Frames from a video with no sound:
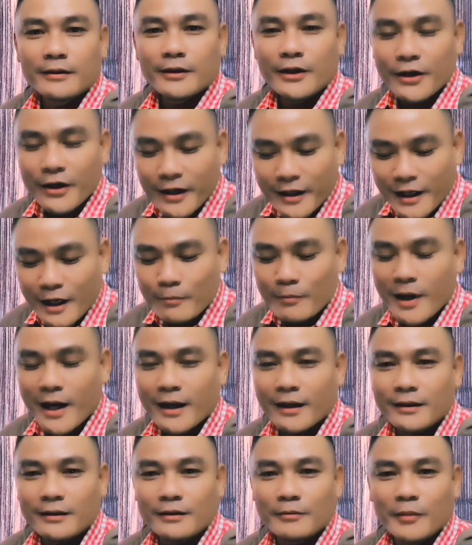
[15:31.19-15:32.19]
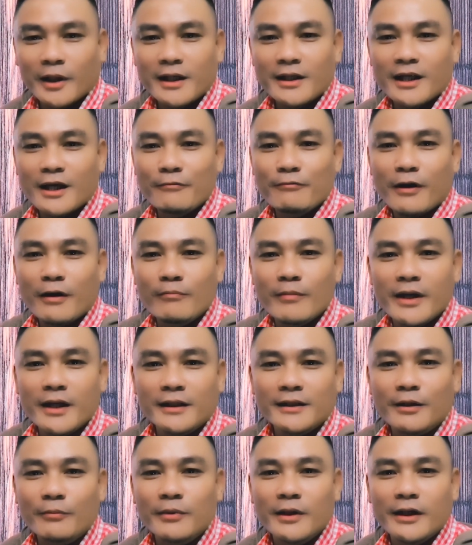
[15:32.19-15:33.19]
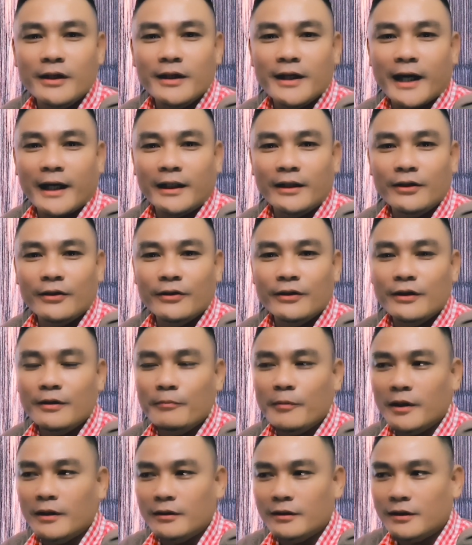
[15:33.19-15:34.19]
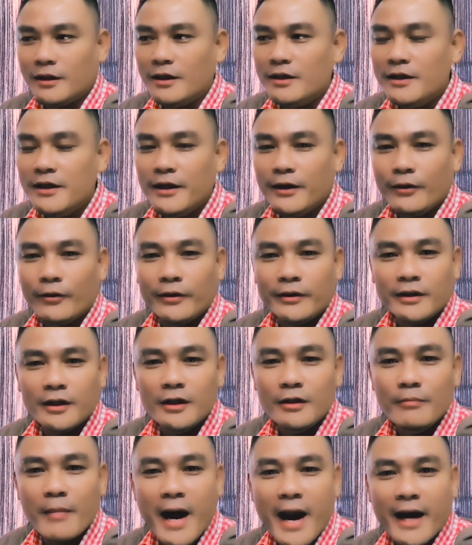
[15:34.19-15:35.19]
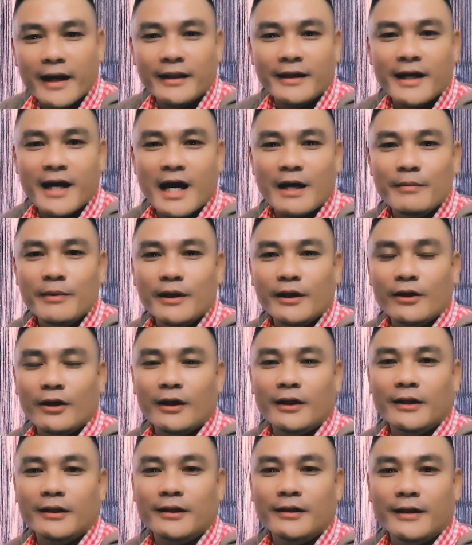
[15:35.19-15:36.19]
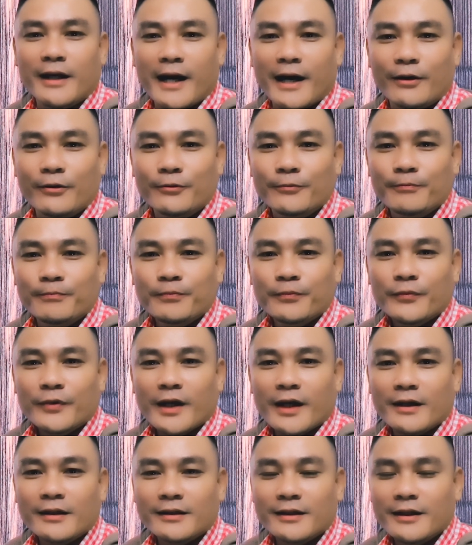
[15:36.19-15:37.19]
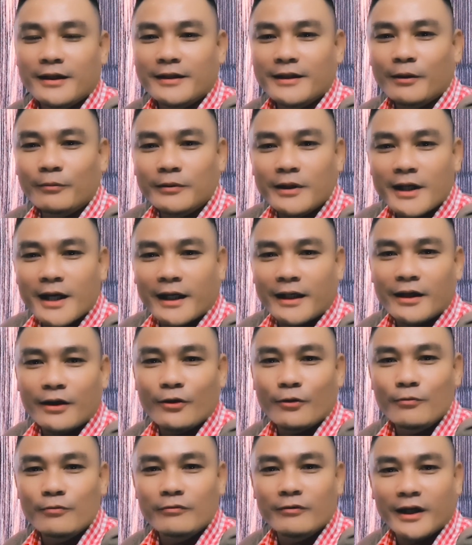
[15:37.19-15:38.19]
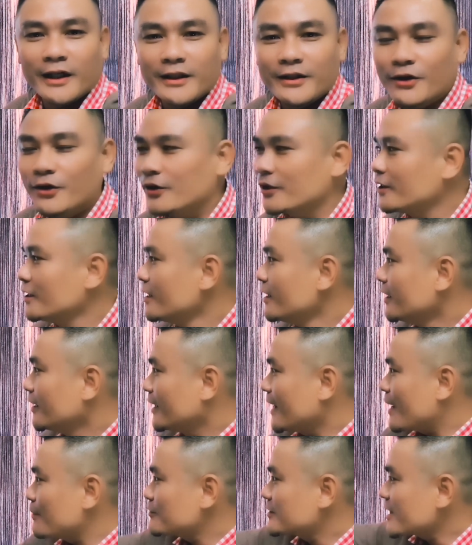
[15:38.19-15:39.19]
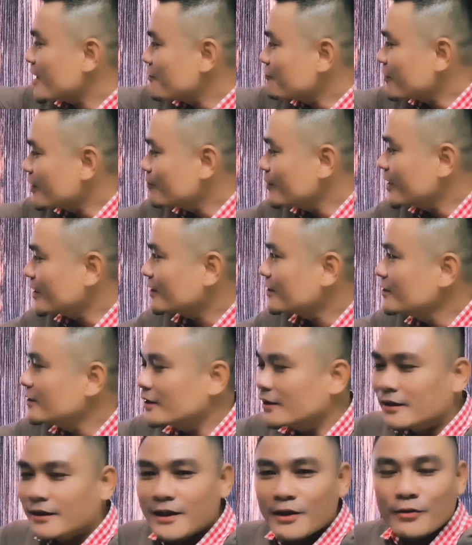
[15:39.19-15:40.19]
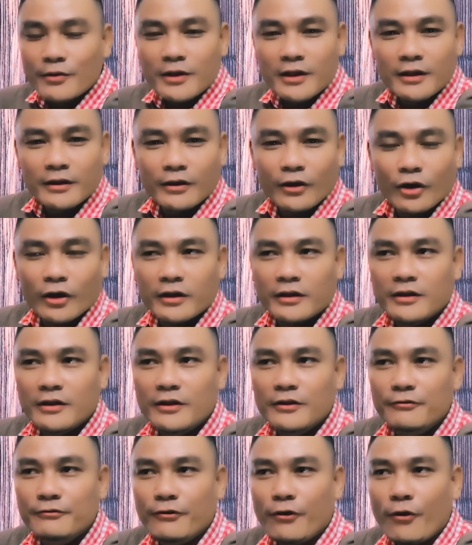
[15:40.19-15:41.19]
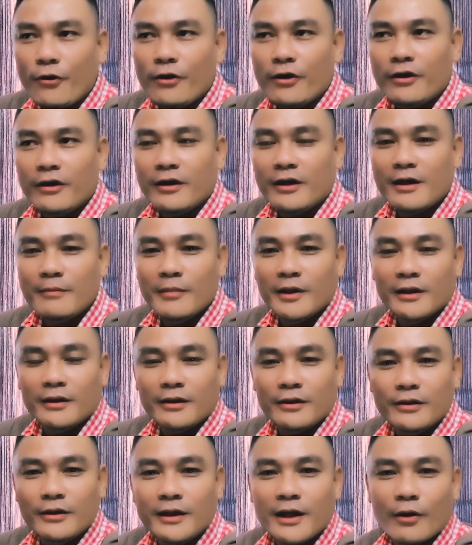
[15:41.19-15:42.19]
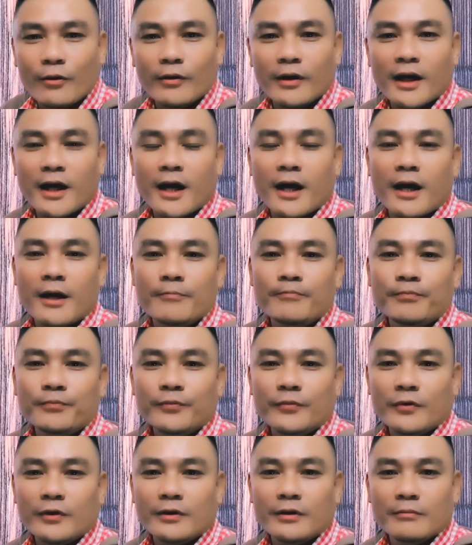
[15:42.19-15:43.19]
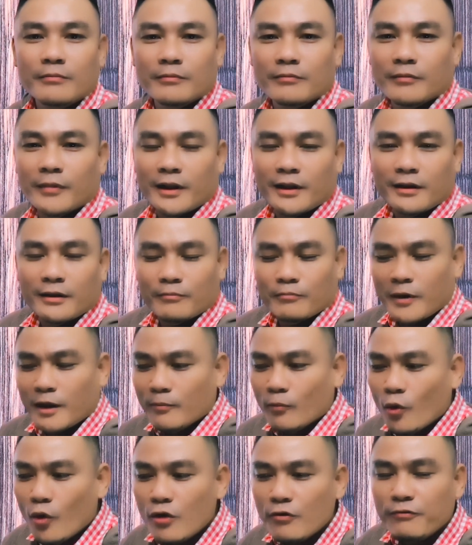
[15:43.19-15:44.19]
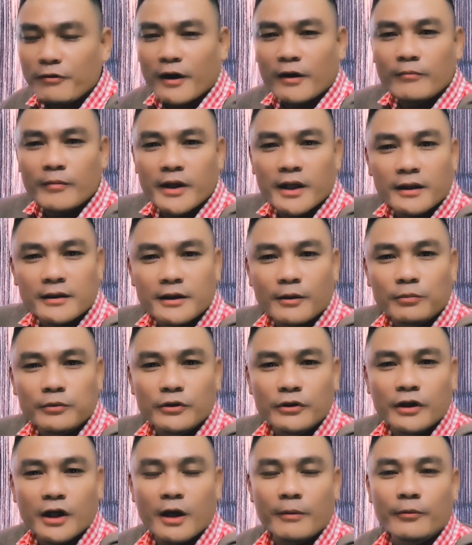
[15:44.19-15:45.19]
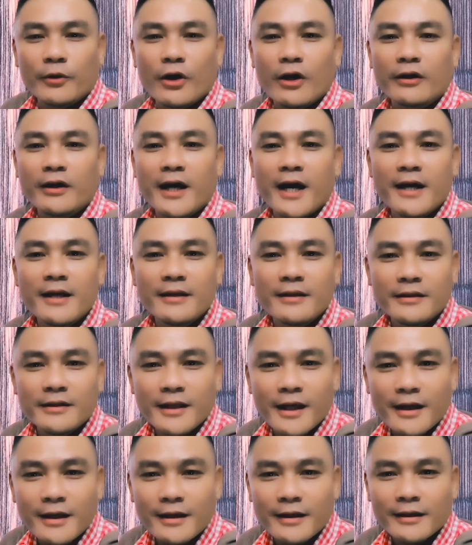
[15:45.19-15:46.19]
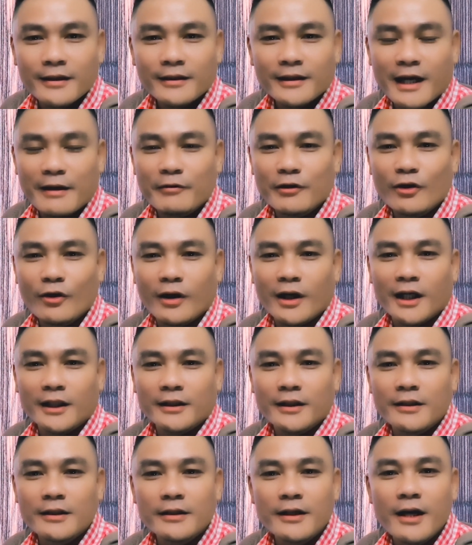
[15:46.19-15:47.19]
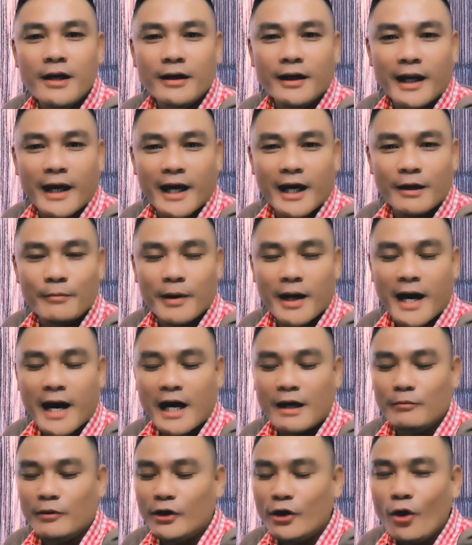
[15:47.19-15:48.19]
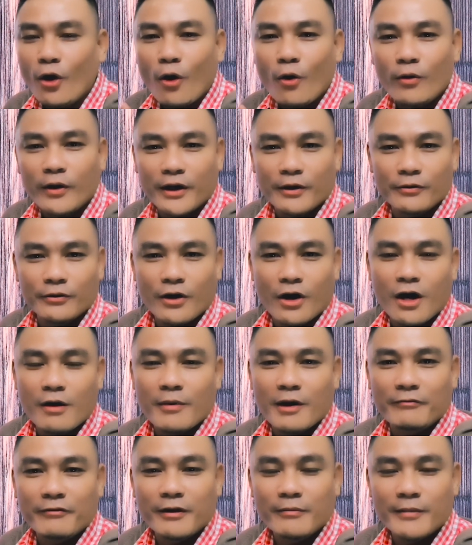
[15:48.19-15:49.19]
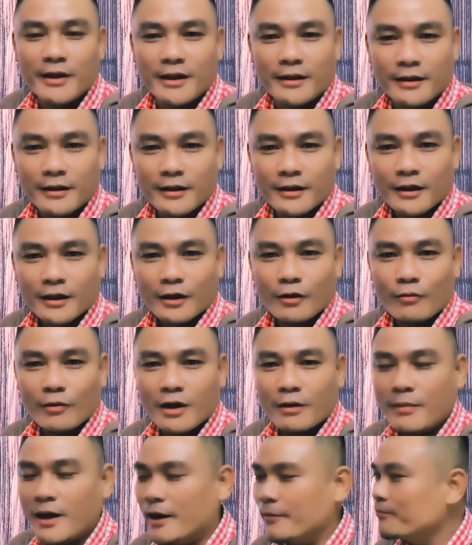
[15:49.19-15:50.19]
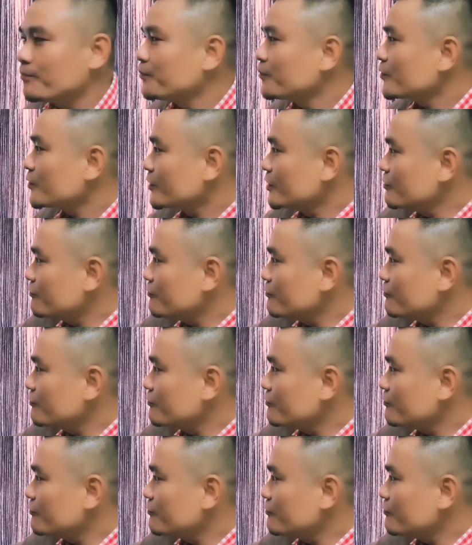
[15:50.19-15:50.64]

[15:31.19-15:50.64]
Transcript: Được các bạn, mình chỉ phân biệt trong ngữ cảnh thôi chứ mình tự nhiên nói từ ba thì ai biết đó là từ nào. À, thì trong tiếng Anh nó cũng vậy thôi. Làm sao phân biệt được? Nếu như nói từ for, cái mình tưởng đâu là mình mình muốn phân biệt trong trường hợp đó để làm chi? Tại vì nó là từ đơn lẻ mà ai mà đố kiểu đó mà phân biệt, đúng không các bạn?